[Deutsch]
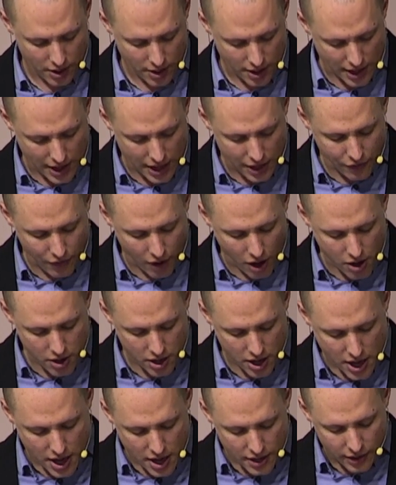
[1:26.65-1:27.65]
Er war
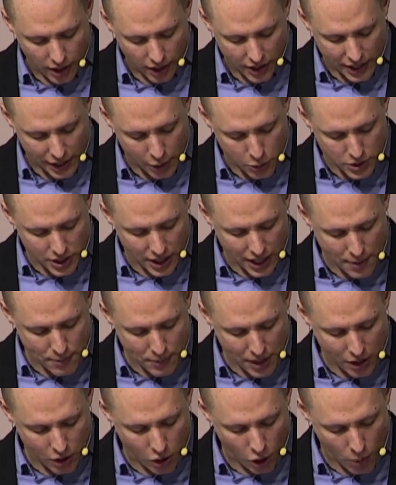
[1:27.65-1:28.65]
nach Jerusalem
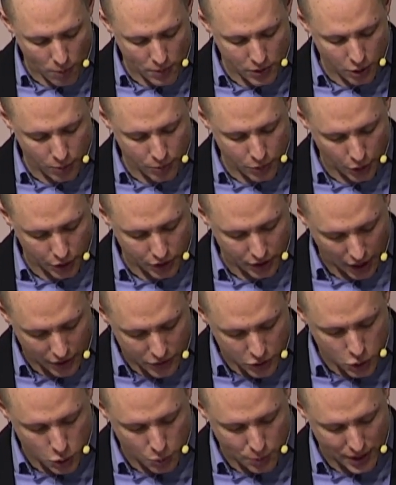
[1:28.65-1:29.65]
gekommen, um dort
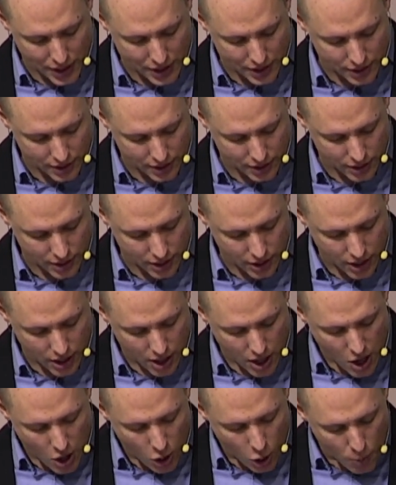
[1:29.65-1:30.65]
anzubeten
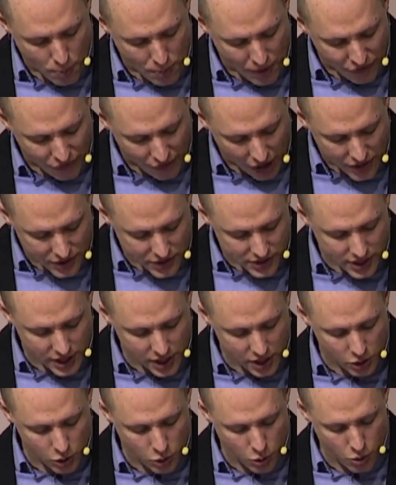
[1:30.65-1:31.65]
und befand
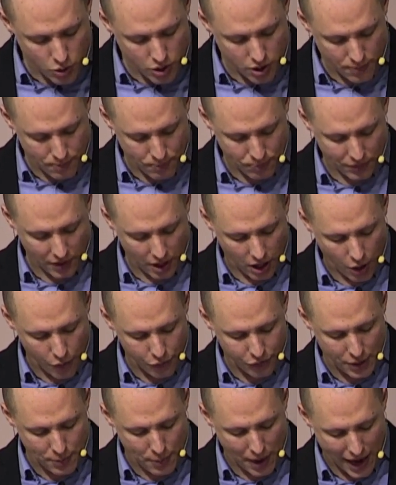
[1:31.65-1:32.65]
sich nun auf
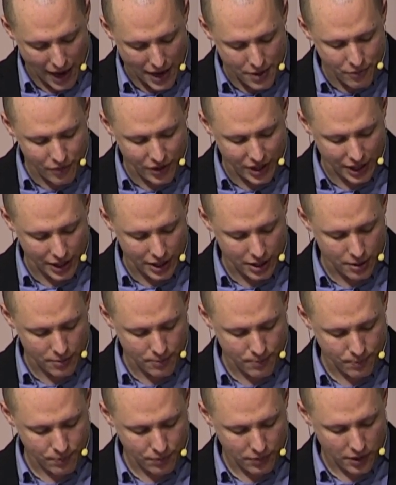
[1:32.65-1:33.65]
dem Heimweg.
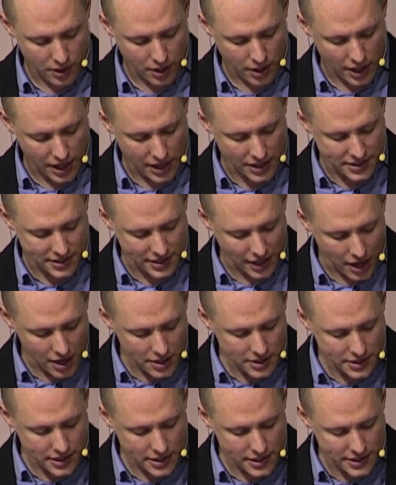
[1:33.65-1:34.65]
Er
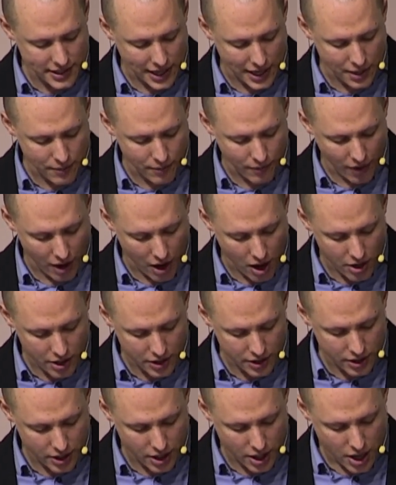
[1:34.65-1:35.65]
saß in seinem
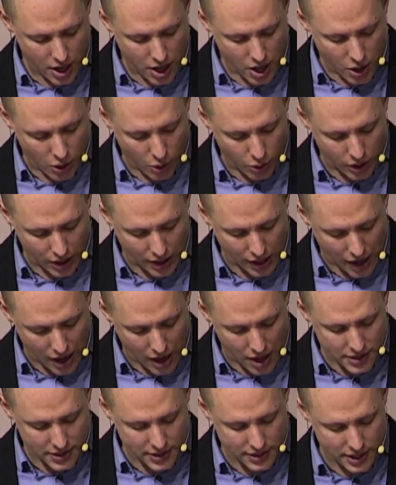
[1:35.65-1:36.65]
Wagen und
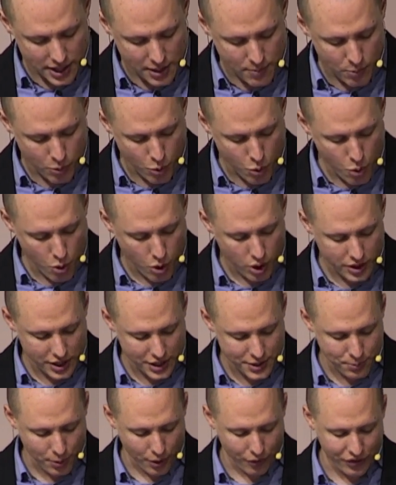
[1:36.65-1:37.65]
las im Buch
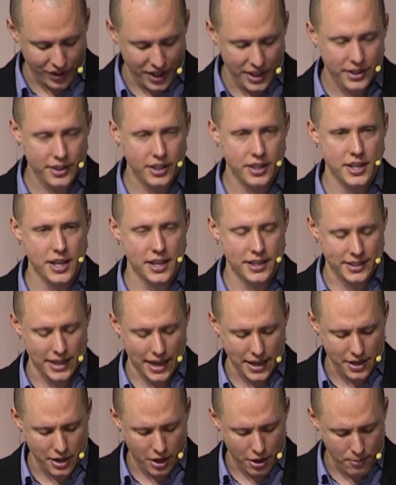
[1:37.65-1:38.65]
des Propheten
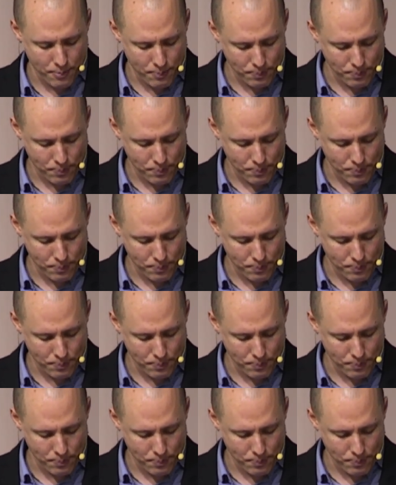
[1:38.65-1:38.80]
Jesaja.